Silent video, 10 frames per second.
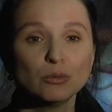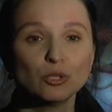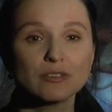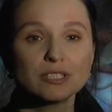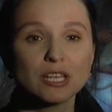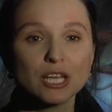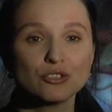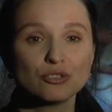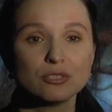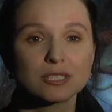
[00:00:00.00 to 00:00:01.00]
ему
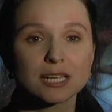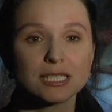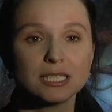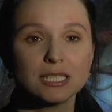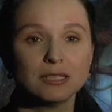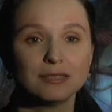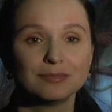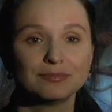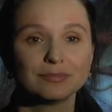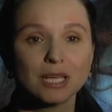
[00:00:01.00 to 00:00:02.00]
навстречу из России.
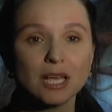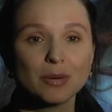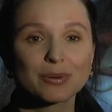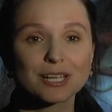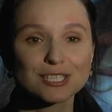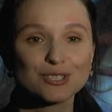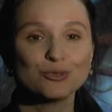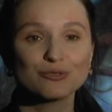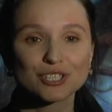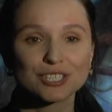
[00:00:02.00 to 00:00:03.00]

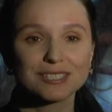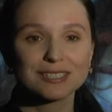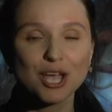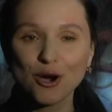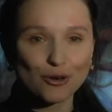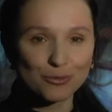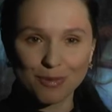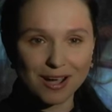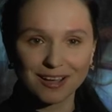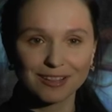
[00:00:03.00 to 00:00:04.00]
Проснувшись, он
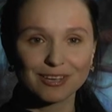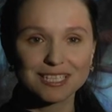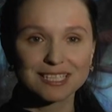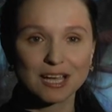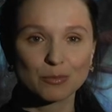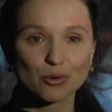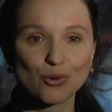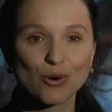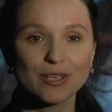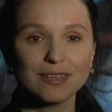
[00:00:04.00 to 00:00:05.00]
махал войскам
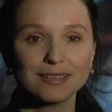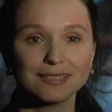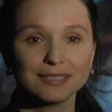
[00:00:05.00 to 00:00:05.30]
рукой.